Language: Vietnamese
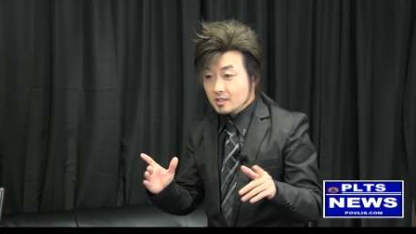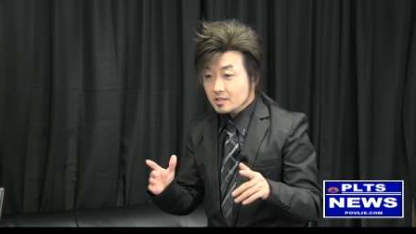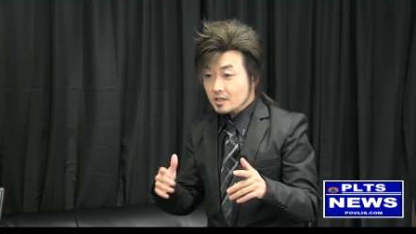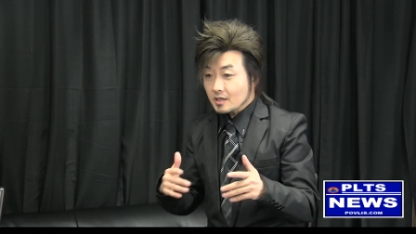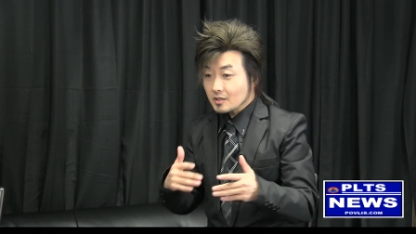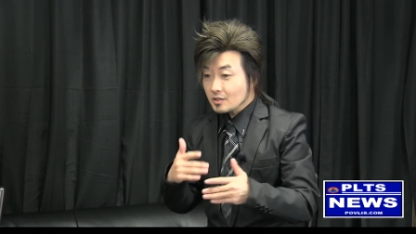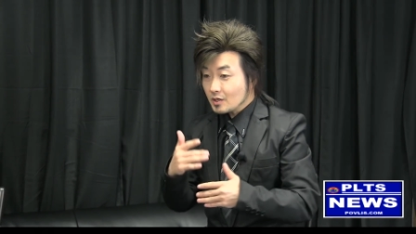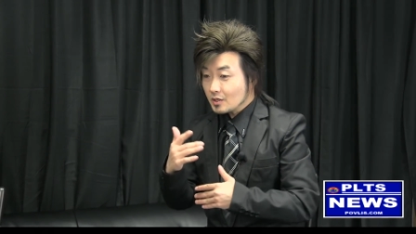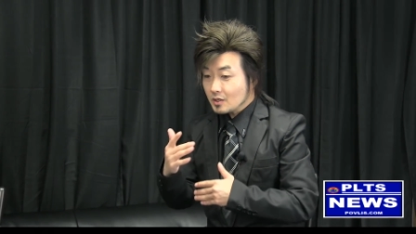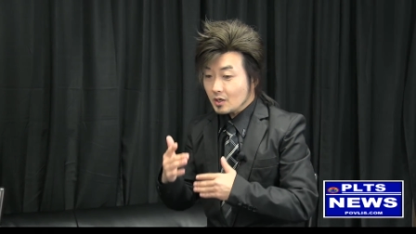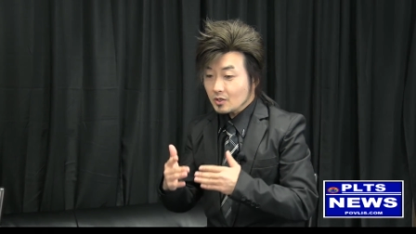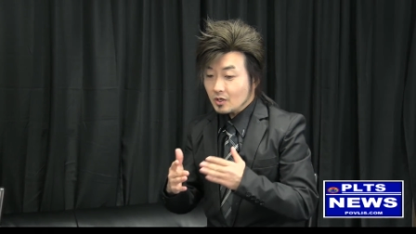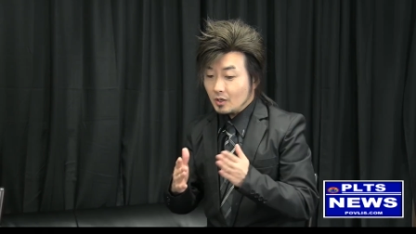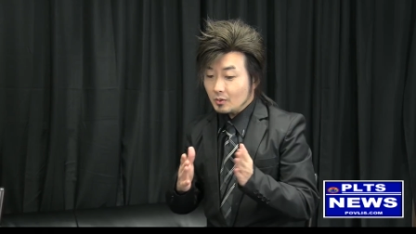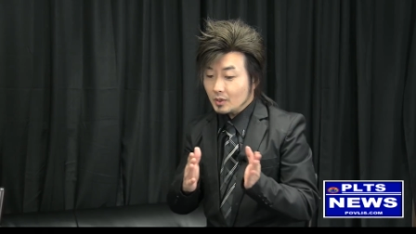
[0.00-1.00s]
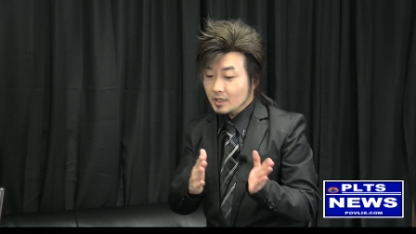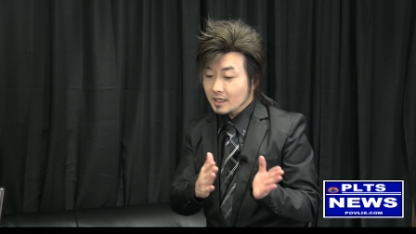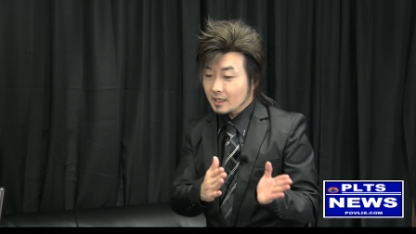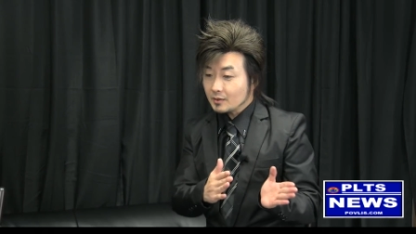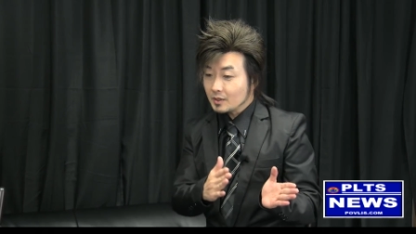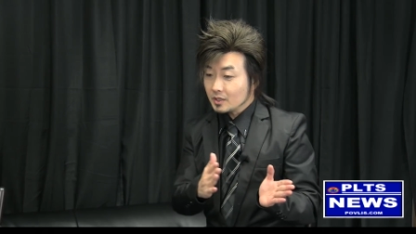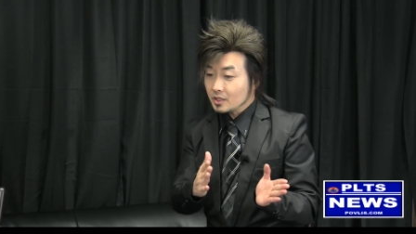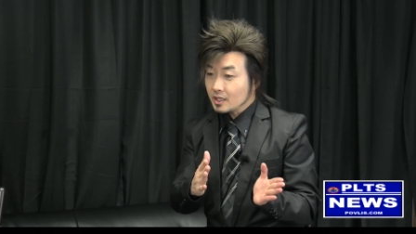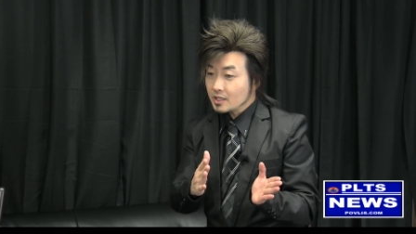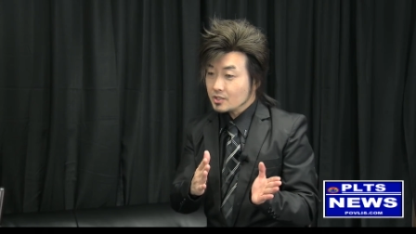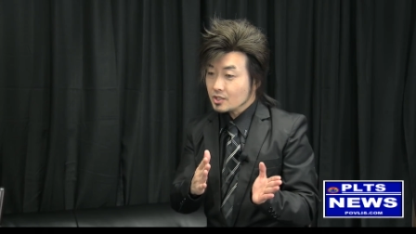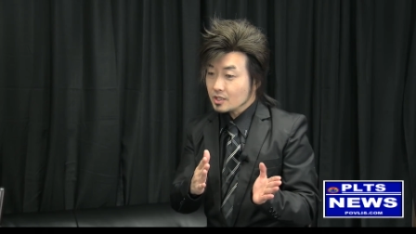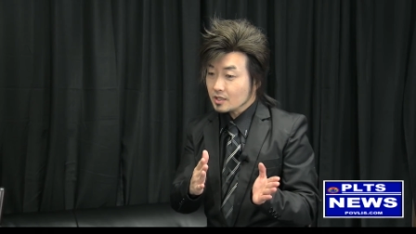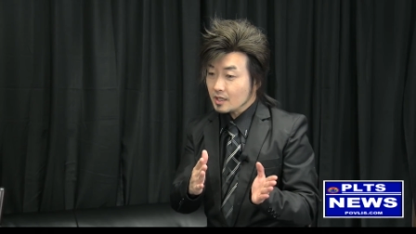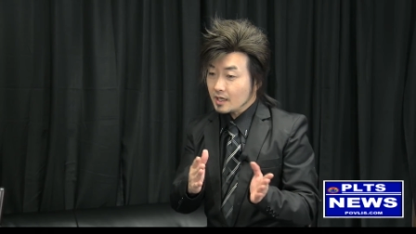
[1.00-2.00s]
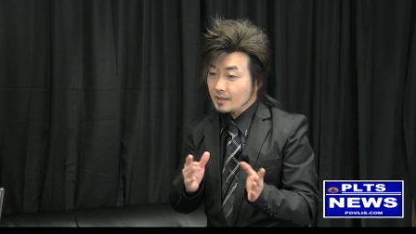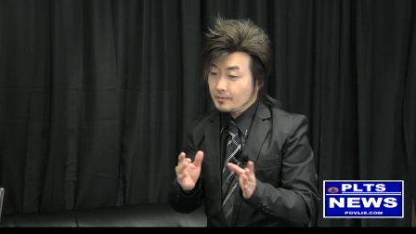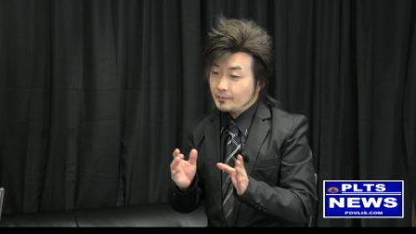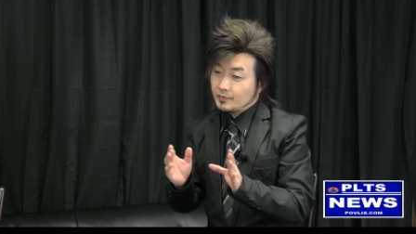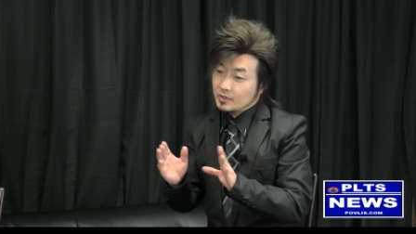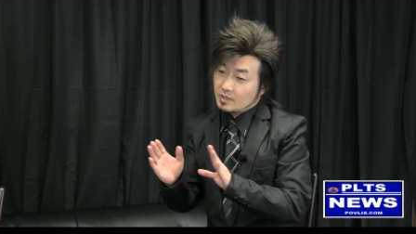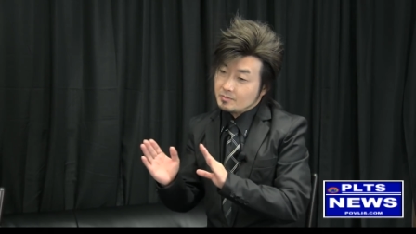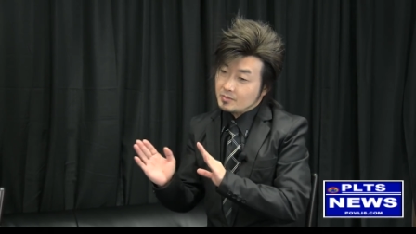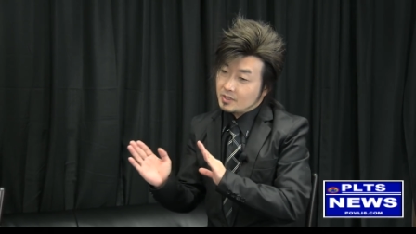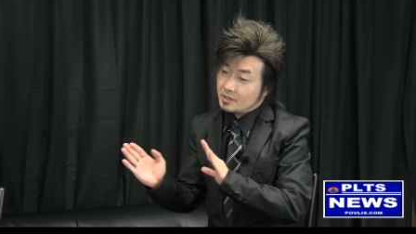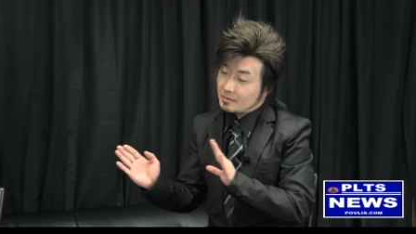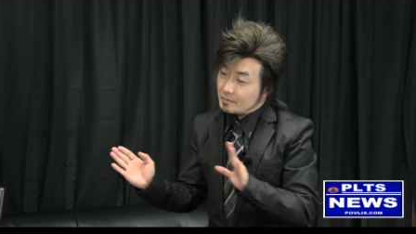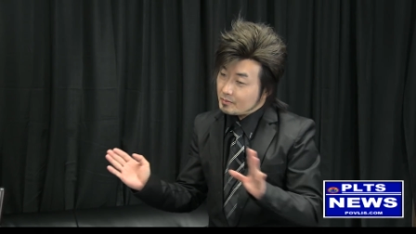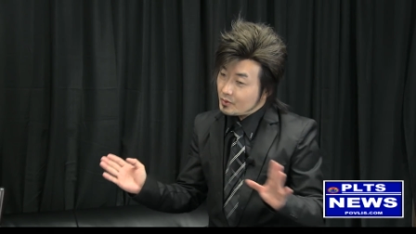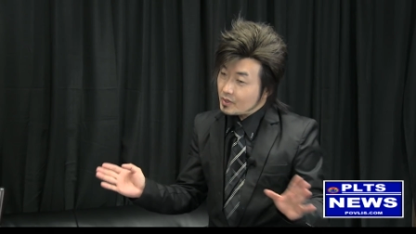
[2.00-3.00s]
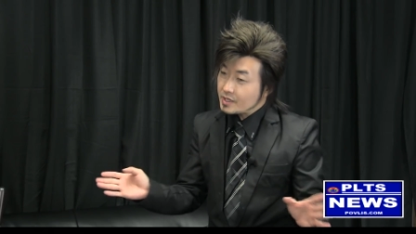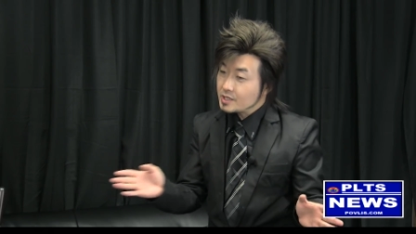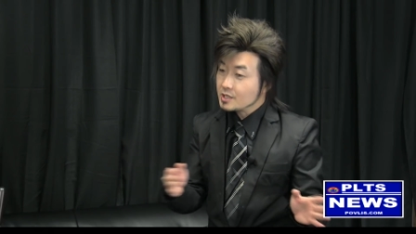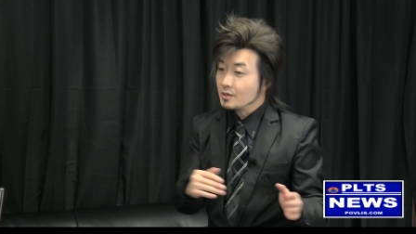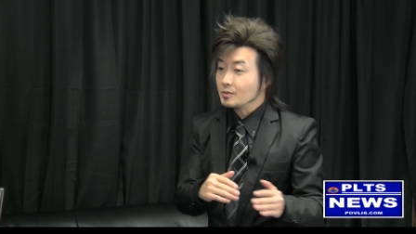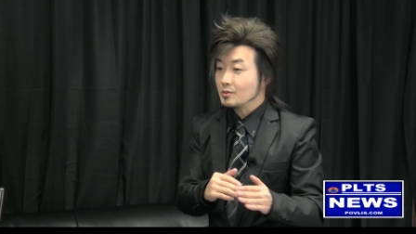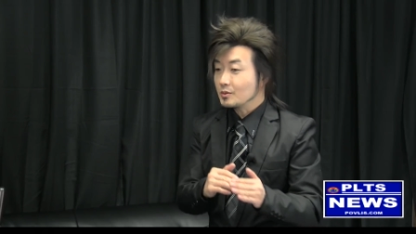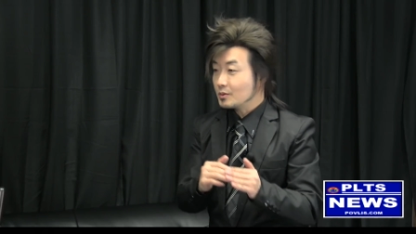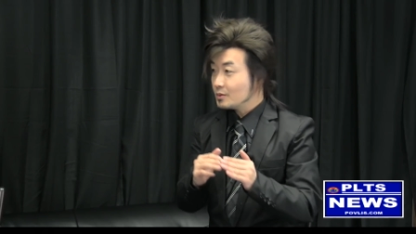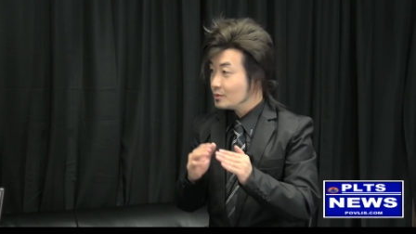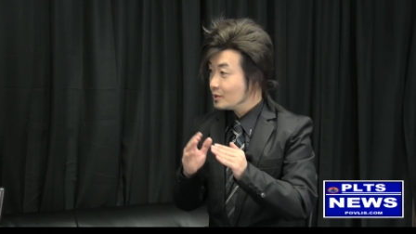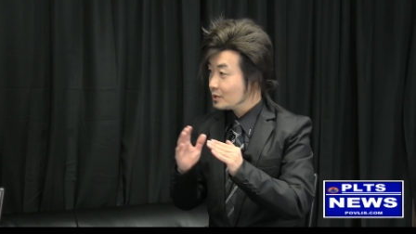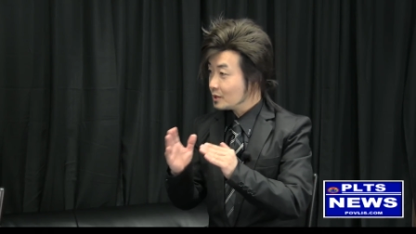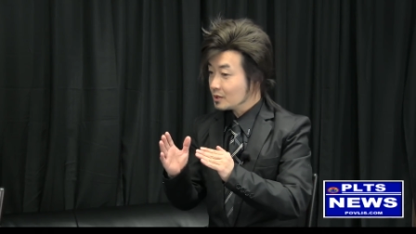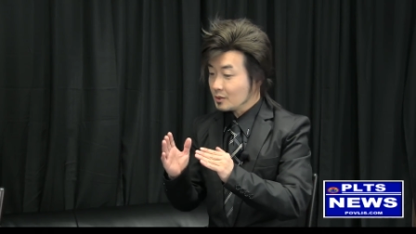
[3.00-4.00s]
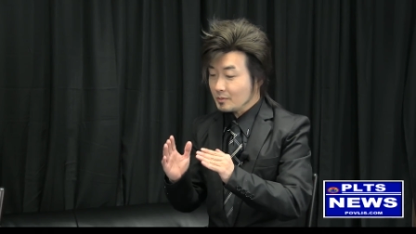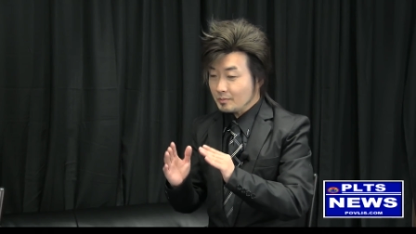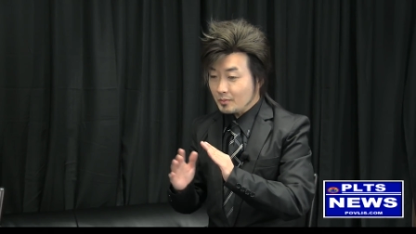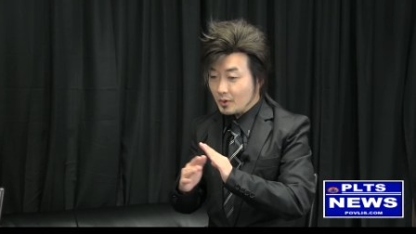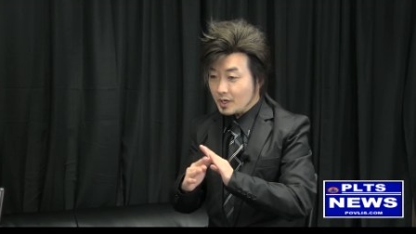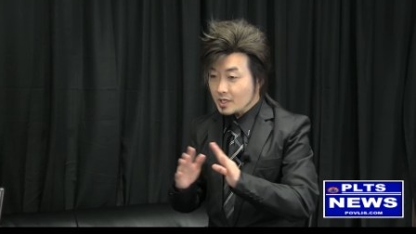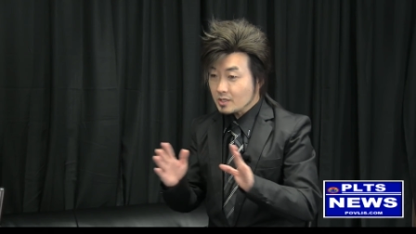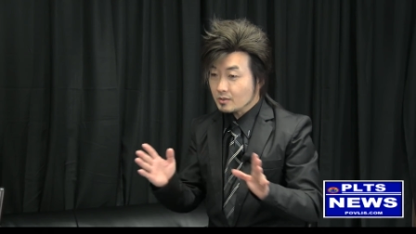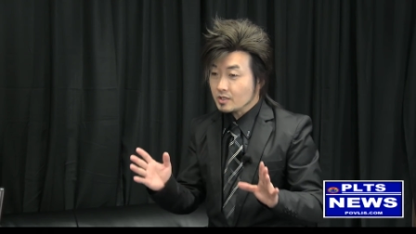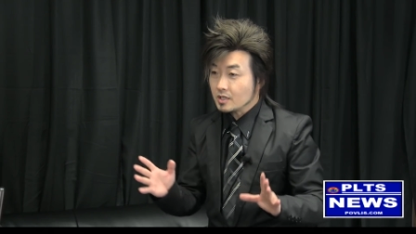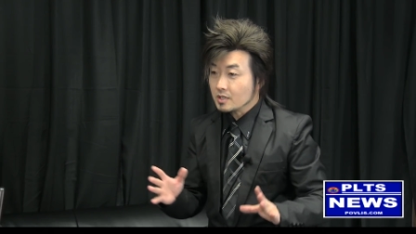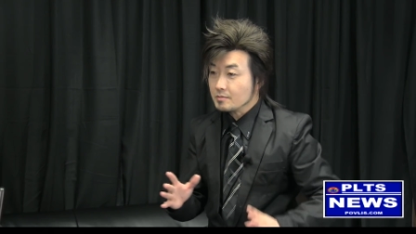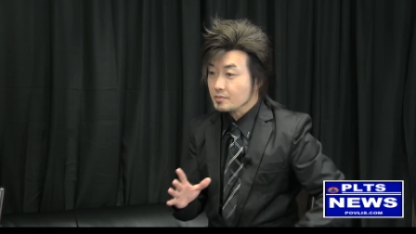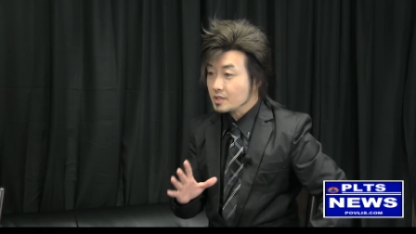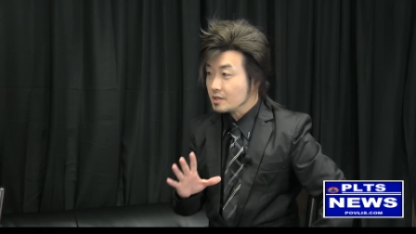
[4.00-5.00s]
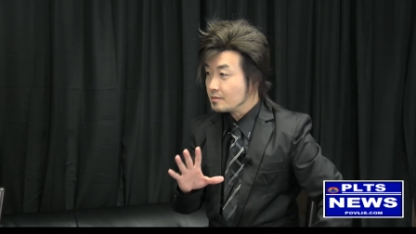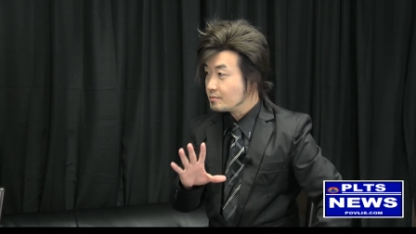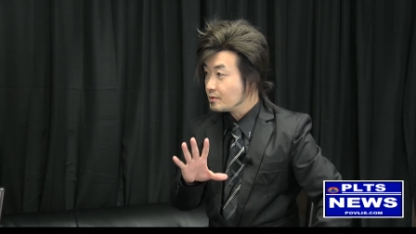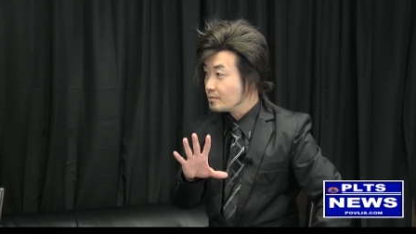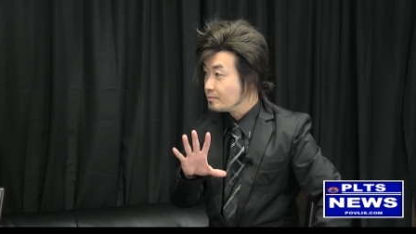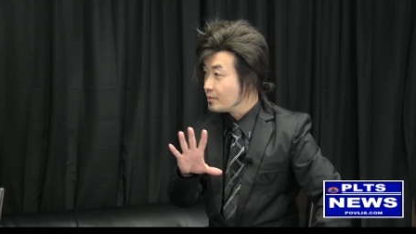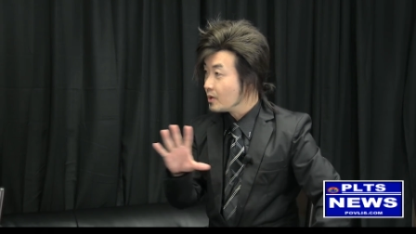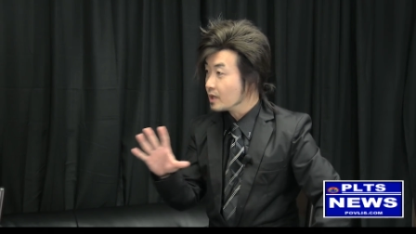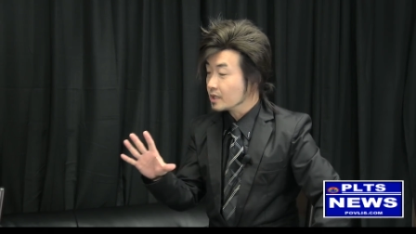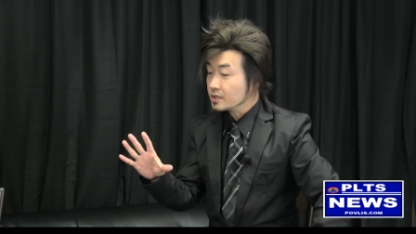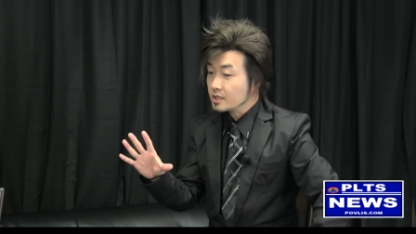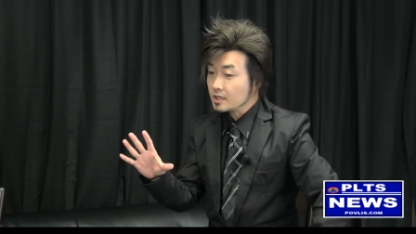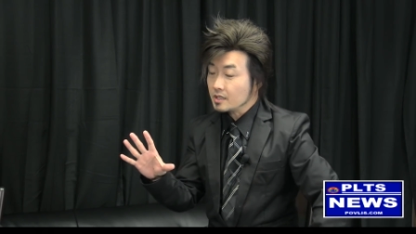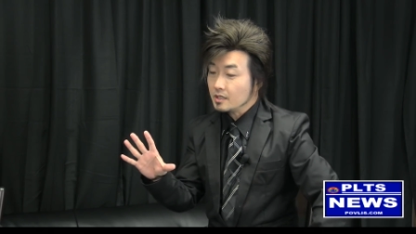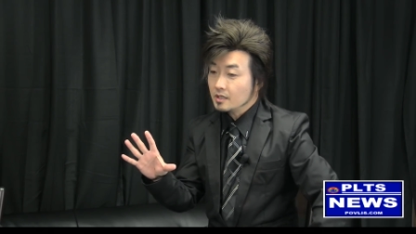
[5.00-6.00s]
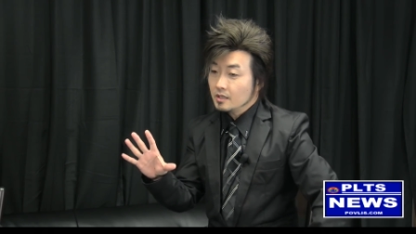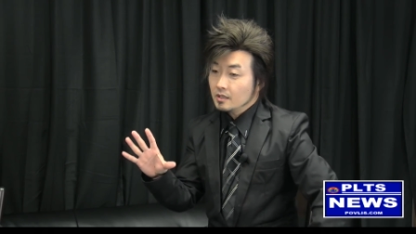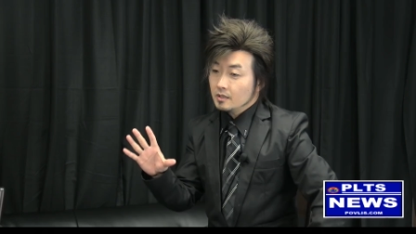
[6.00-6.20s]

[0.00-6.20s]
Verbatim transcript: chỉ khó khó khó ôn là như tiếc chỉ tía computer bỏ ý rồi ô ô như tao bỏ ý rồi chỉ computer bỏ bỏ chỉ